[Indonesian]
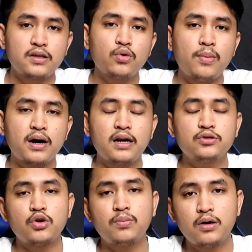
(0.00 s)
Nanti gue
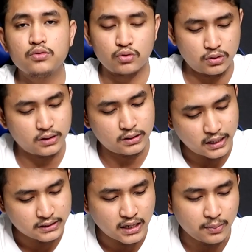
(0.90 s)
bakalan coba untuk
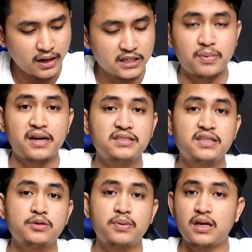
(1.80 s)
ngetes gaming
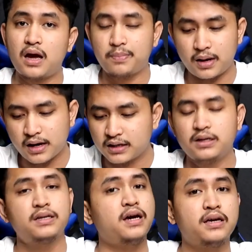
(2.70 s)
experience-nya seperti apa,
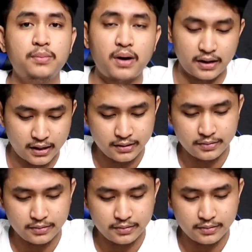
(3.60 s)
rasanya kayak gimana.